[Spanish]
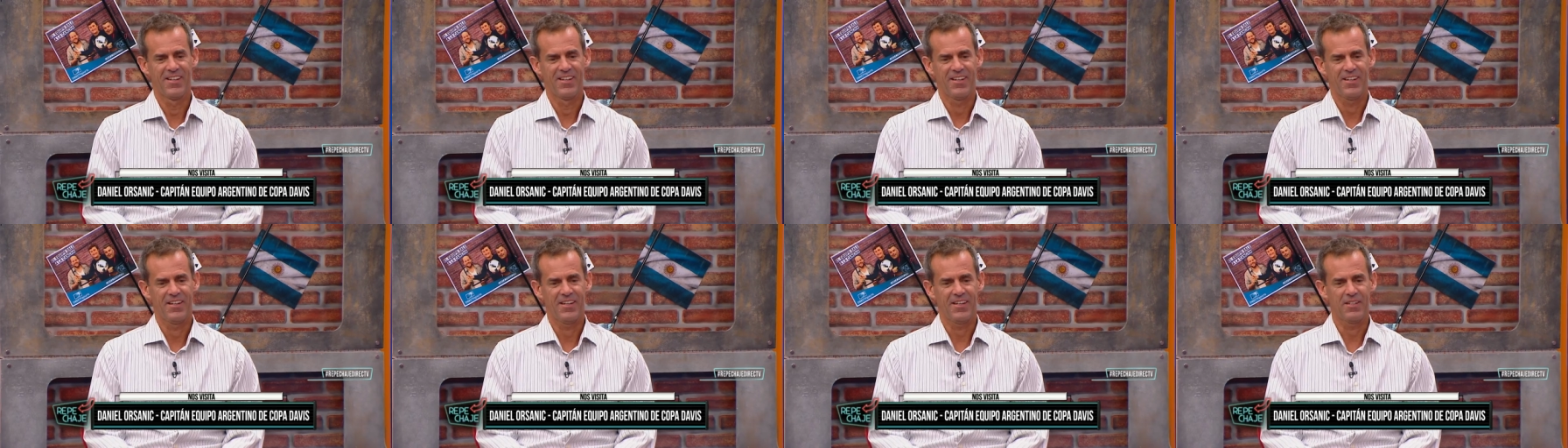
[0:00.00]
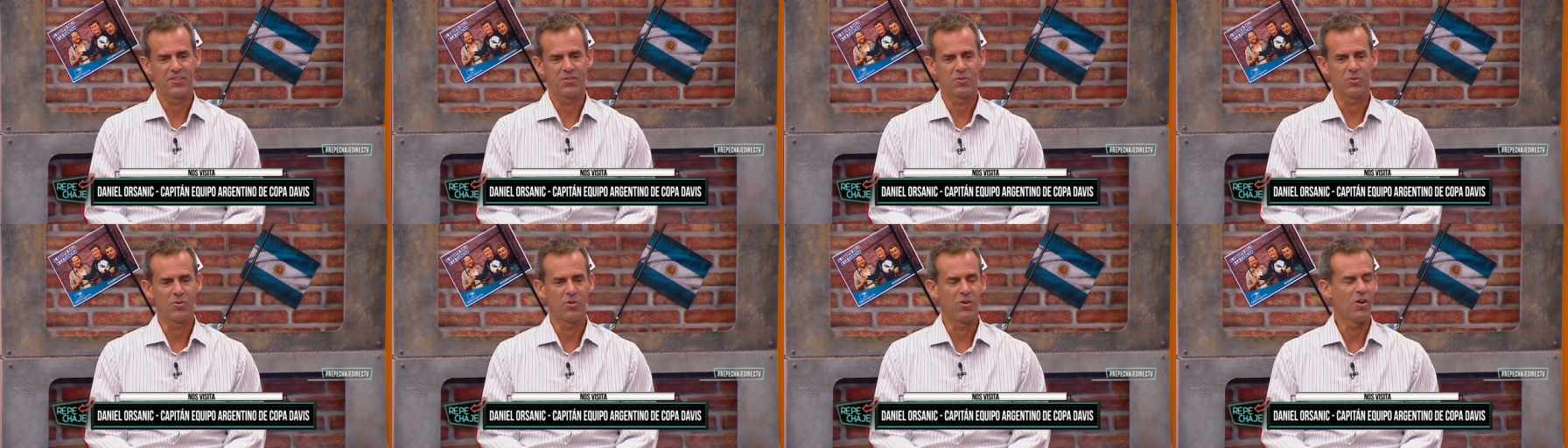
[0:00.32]

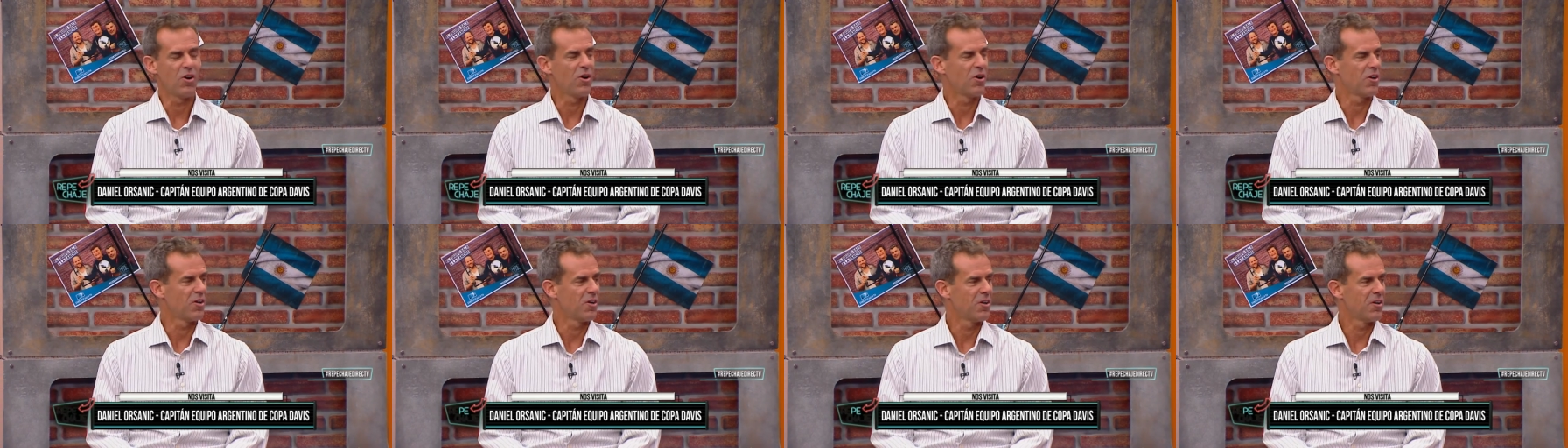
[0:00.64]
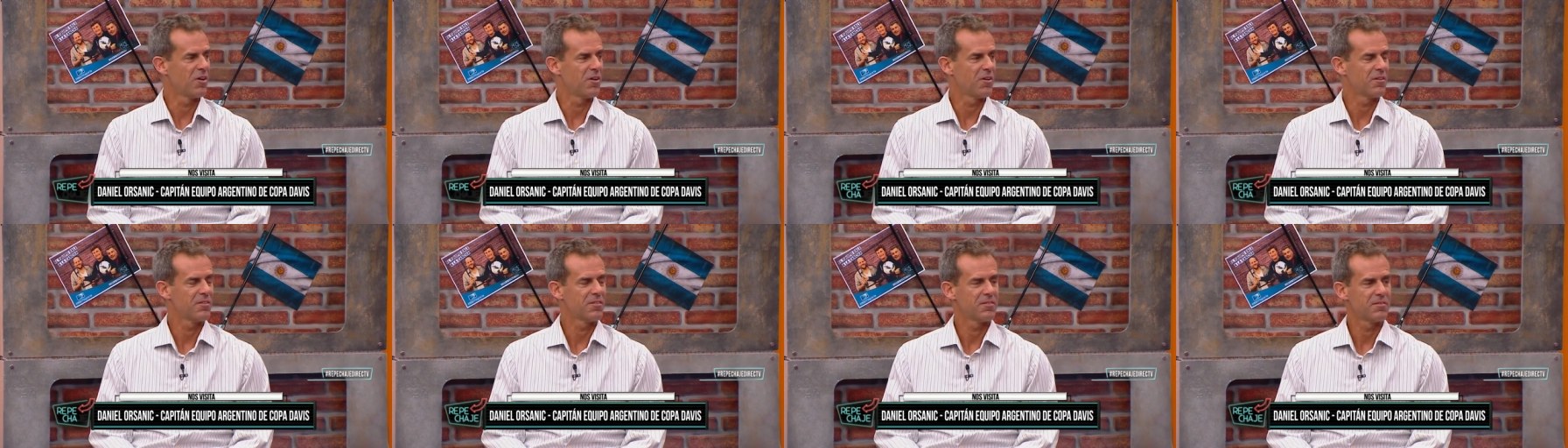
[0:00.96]
es un
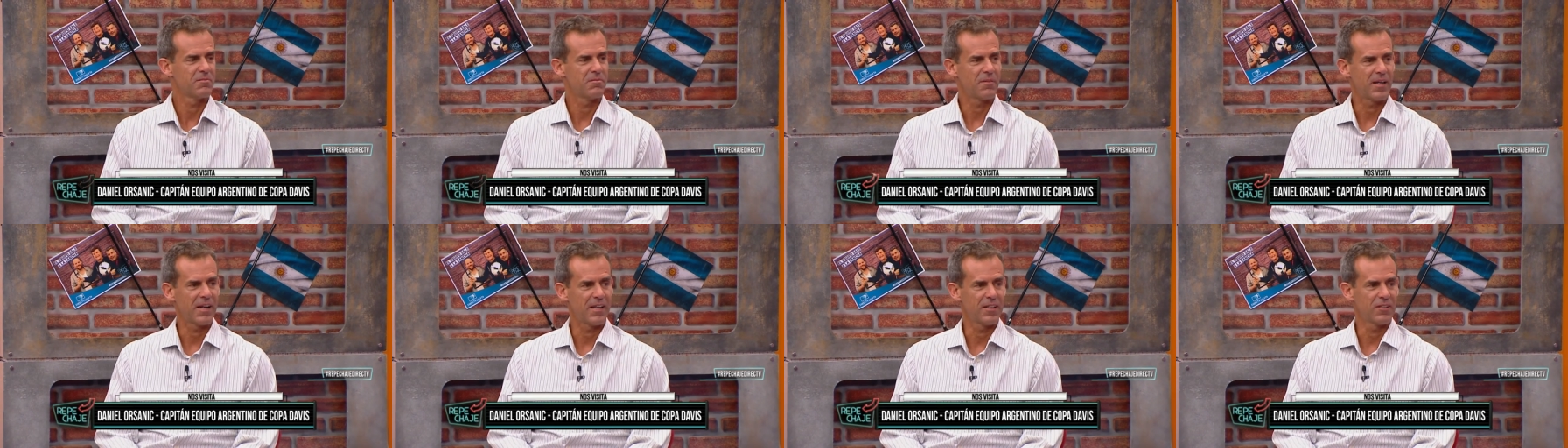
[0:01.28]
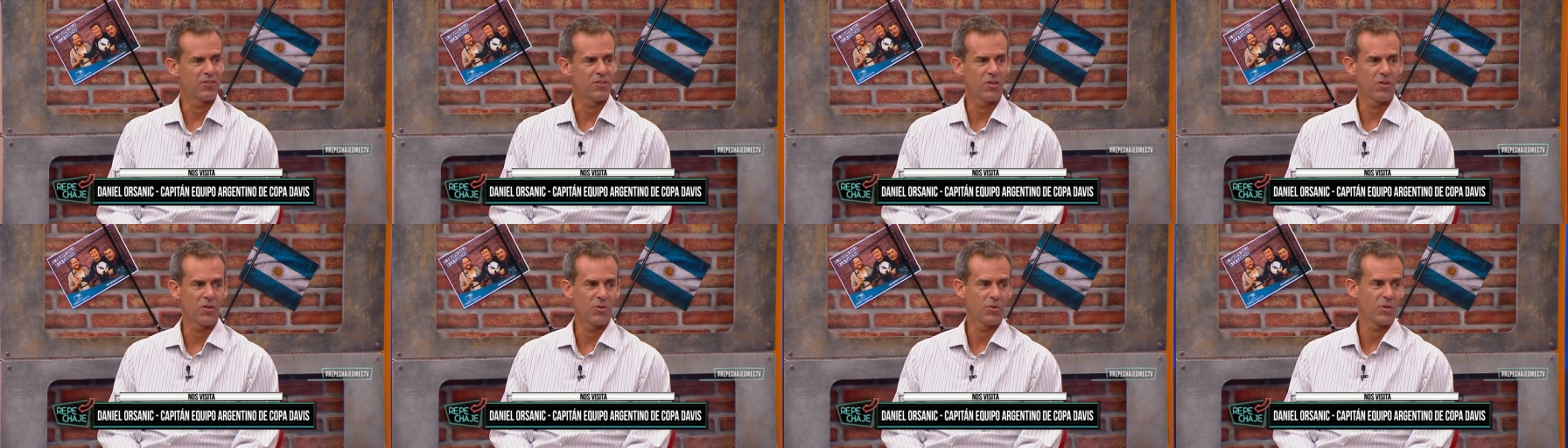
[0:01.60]
logro para
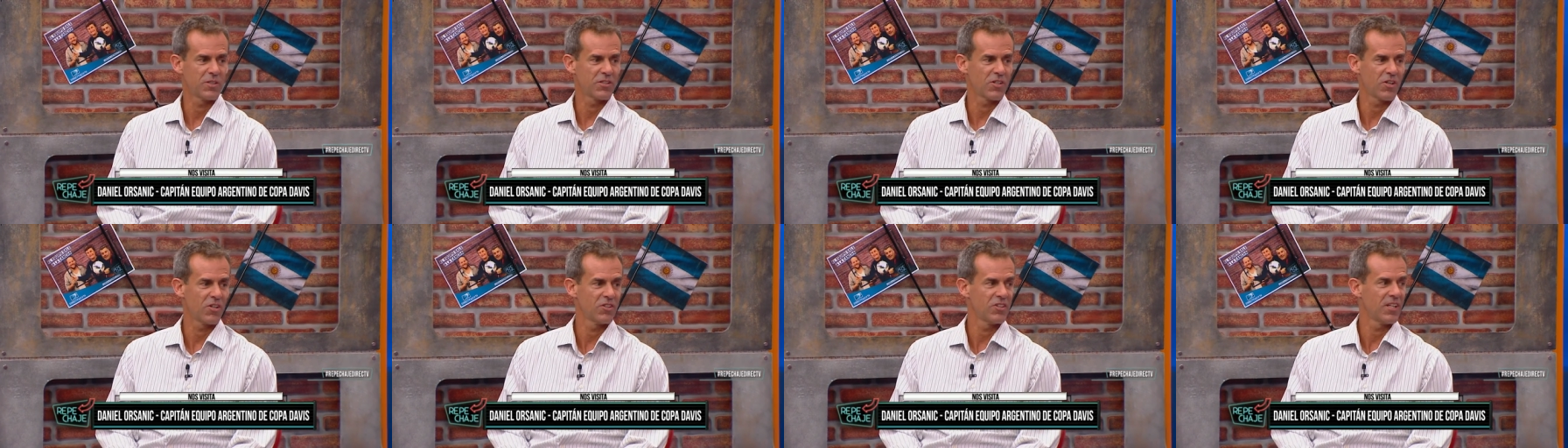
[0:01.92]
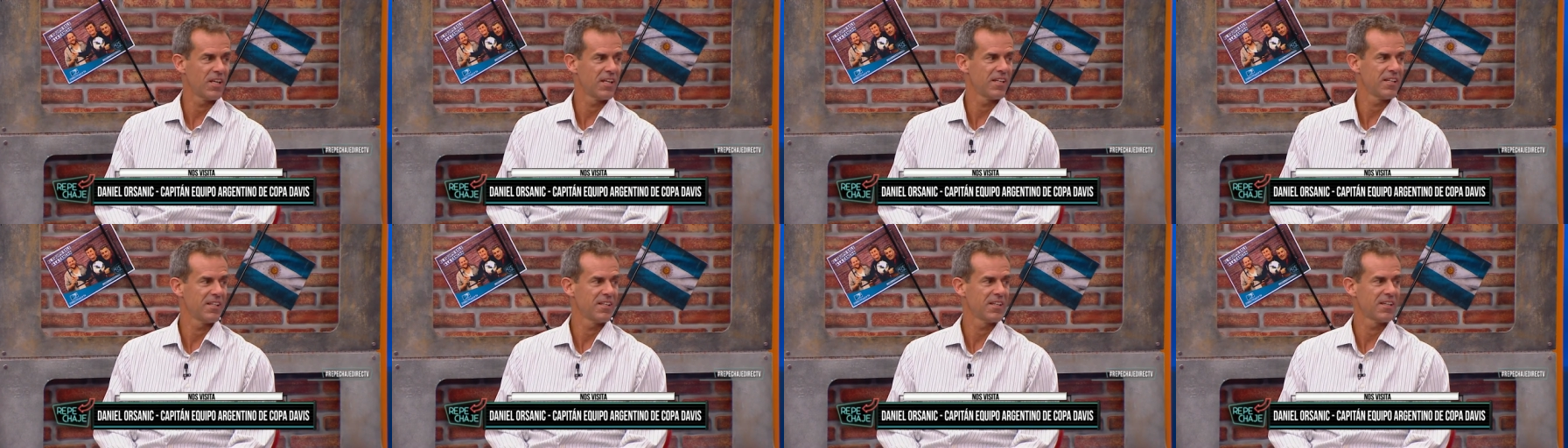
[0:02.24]
todo nuestro
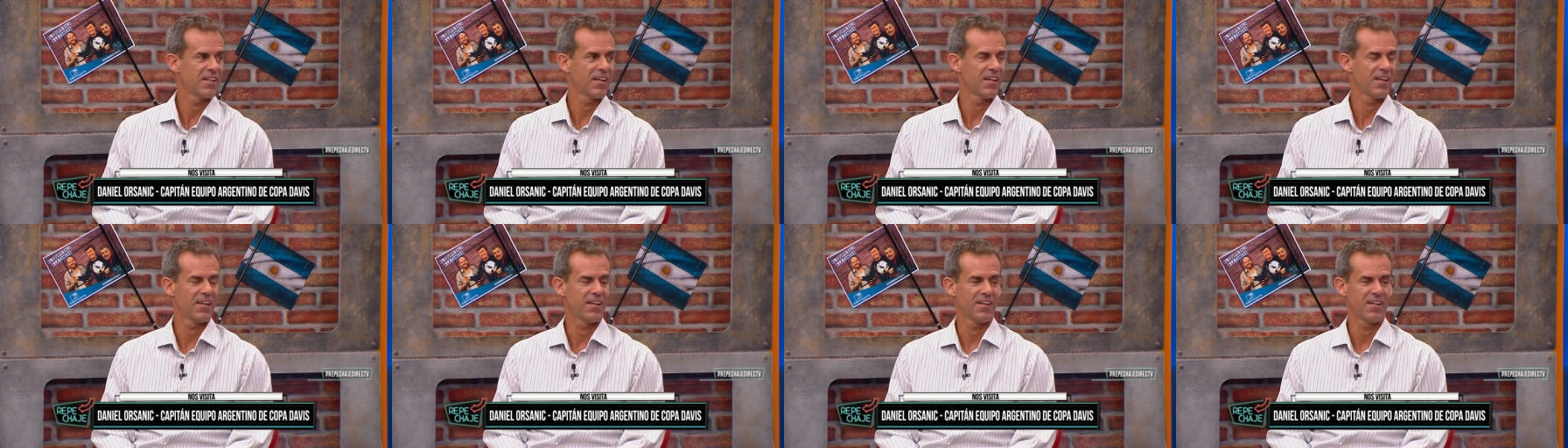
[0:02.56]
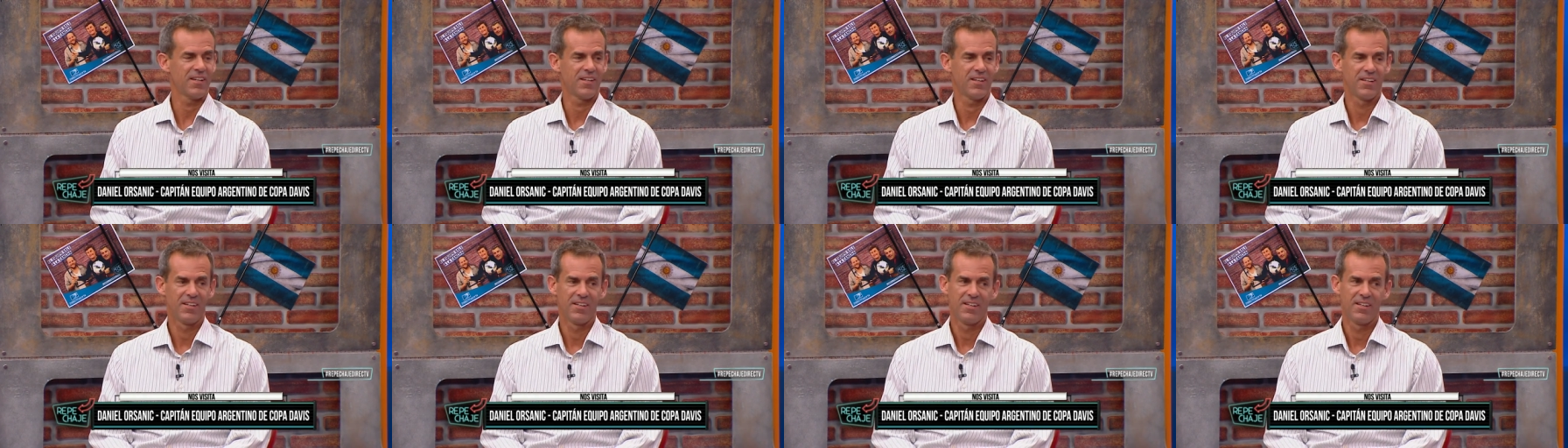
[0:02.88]
tenis que